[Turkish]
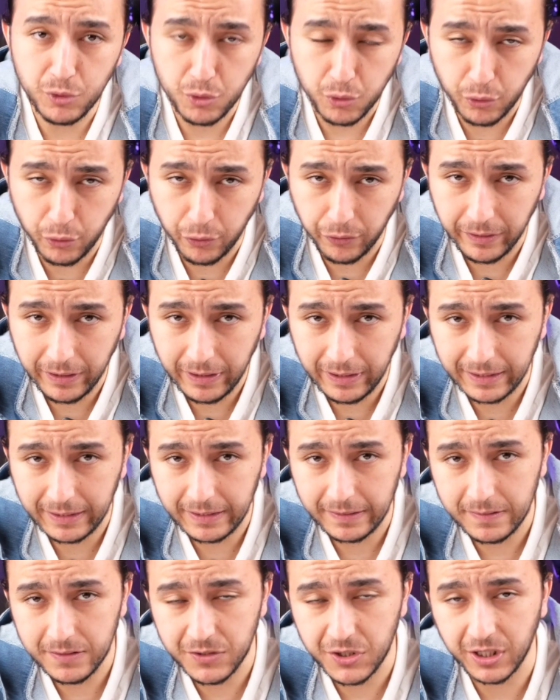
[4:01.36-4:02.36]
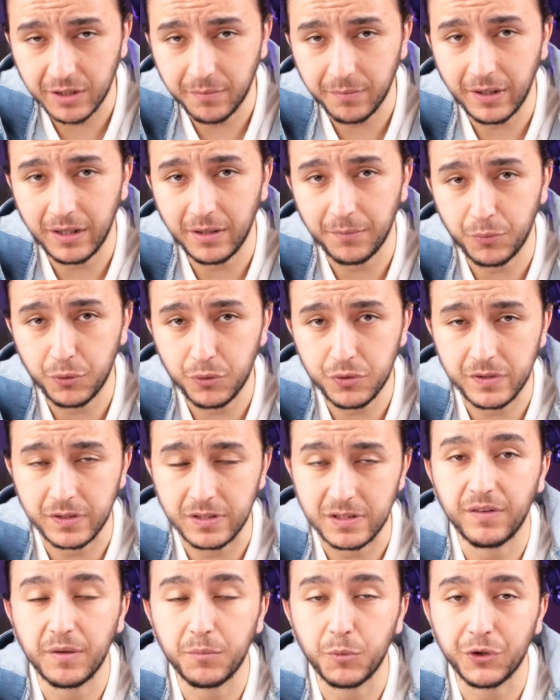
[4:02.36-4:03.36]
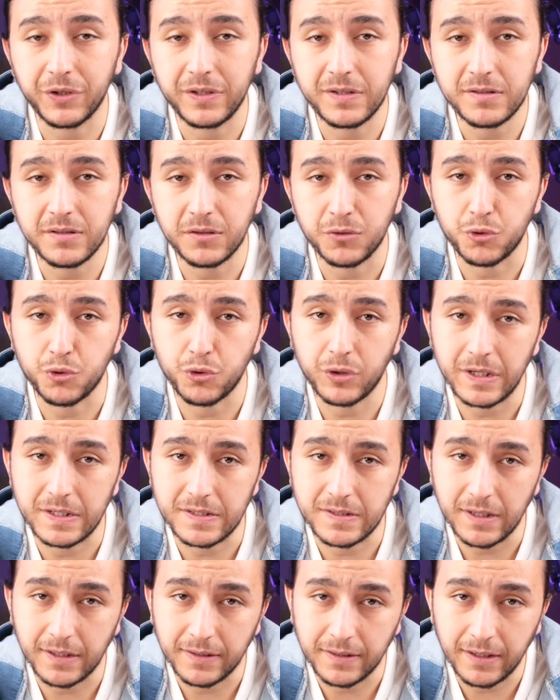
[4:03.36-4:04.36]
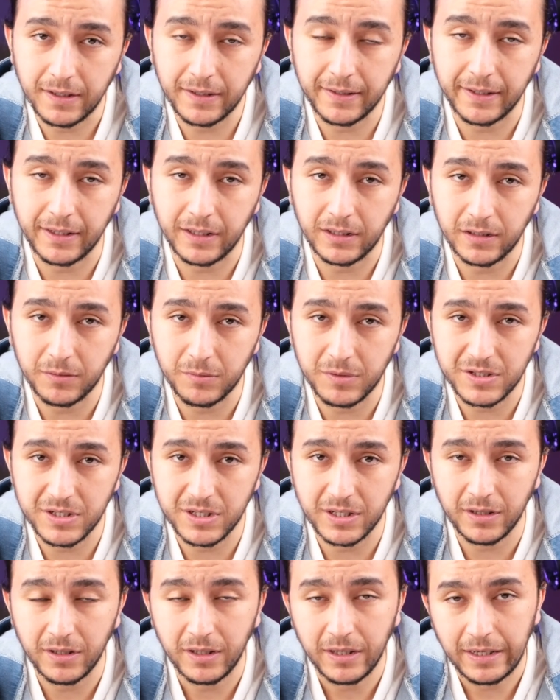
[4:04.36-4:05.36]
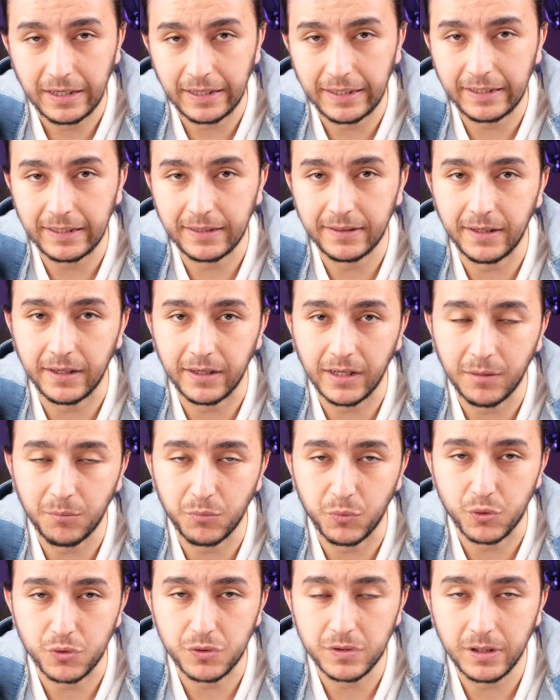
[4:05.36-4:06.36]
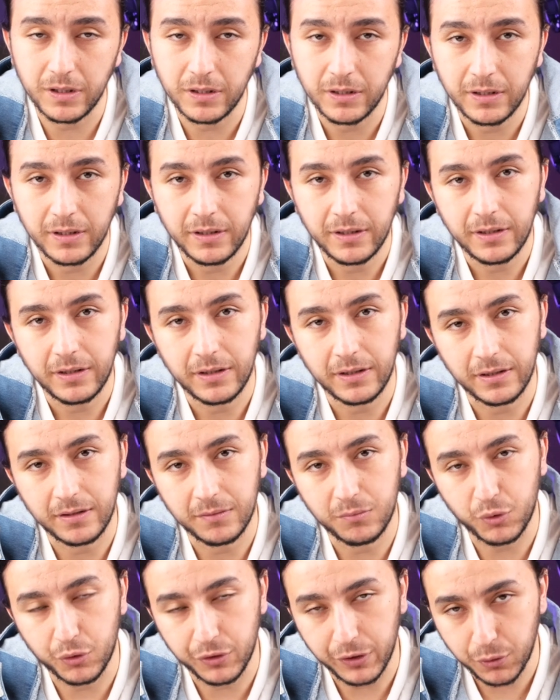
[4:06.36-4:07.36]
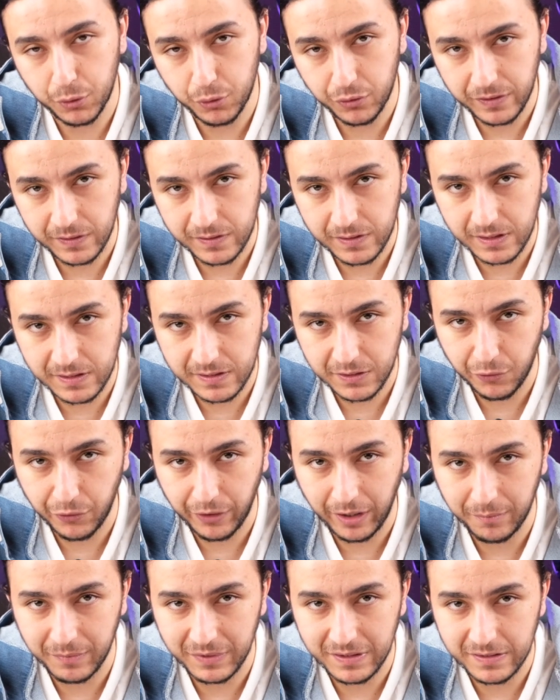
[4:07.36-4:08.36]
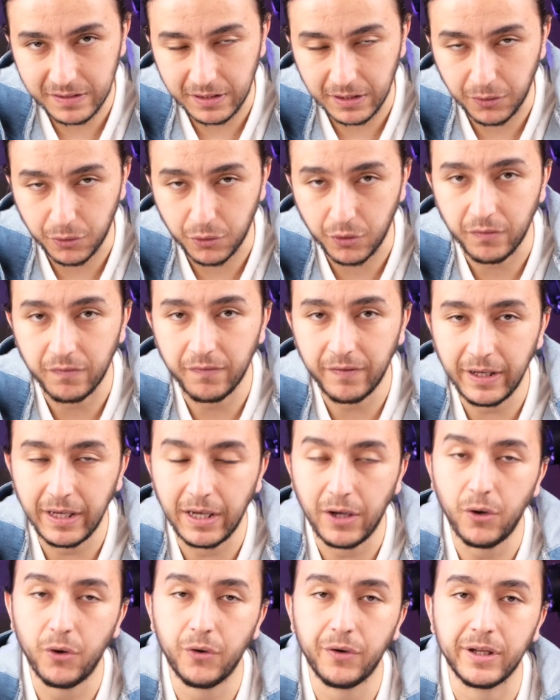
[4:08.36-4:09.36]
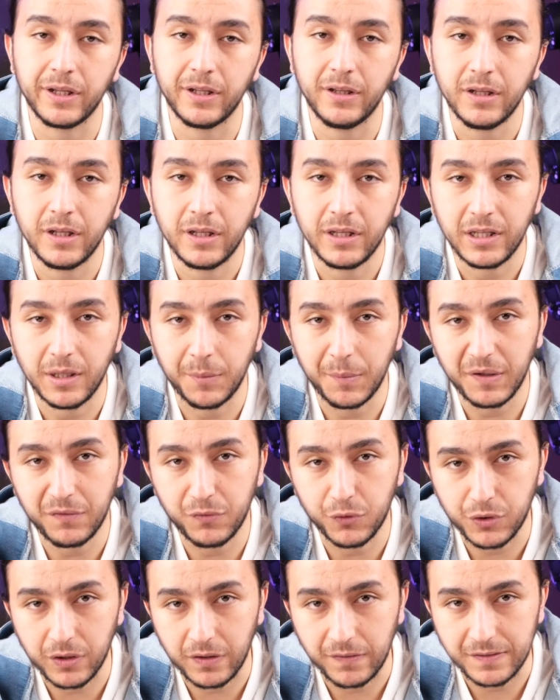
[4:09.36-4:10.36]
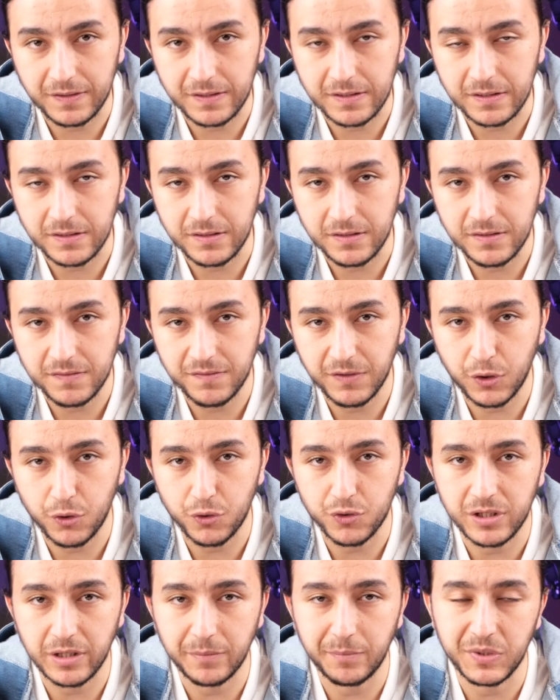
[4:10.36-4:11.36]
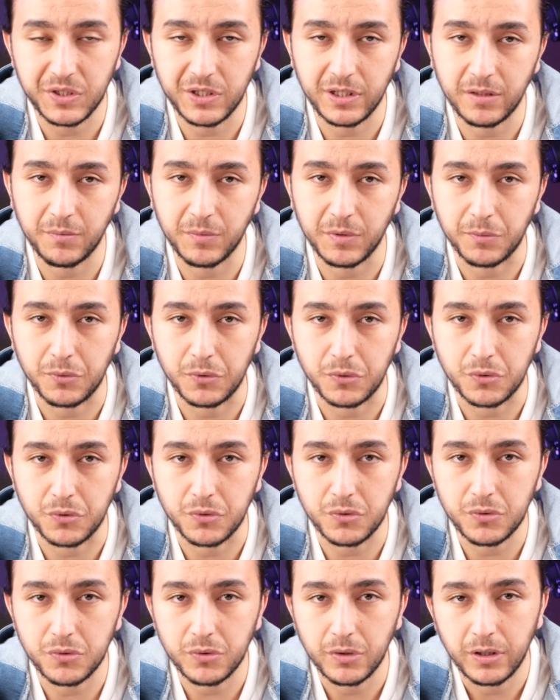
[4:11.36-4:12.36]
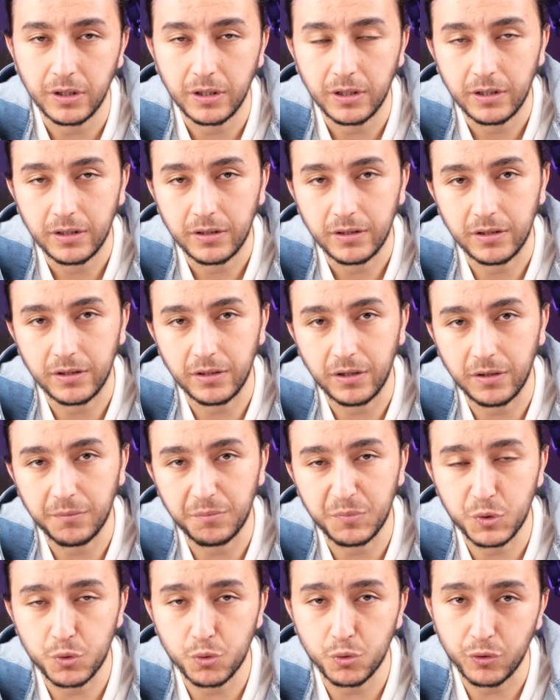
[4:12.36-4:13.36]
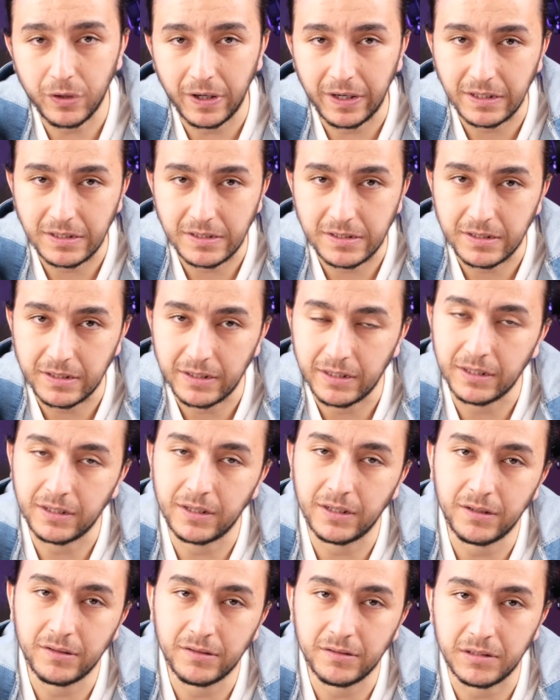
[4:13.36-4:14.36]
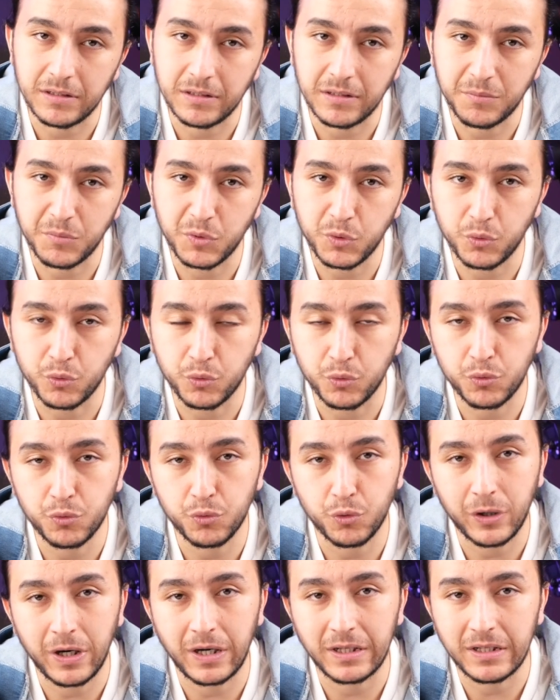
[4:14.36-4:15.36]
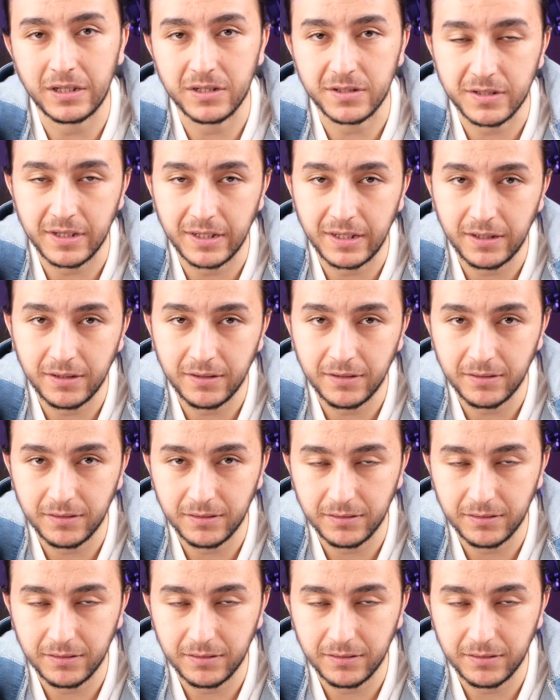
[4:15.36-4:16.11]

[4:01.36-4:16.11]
bir stüdyoda hareketli çekimler yapıyorsanız ve modelinizle düşük enstantanelerde yakalayabileceği hareketler yapmıyorsa e, burada QT serisine yönelmeniz gerekiyor. Veya örneğin yemek fotoğrafçısınız ve konsept bir çekim yapıyorsunuz. E, bir su tanesini ya da e, bir unun yukarıdan aşağıya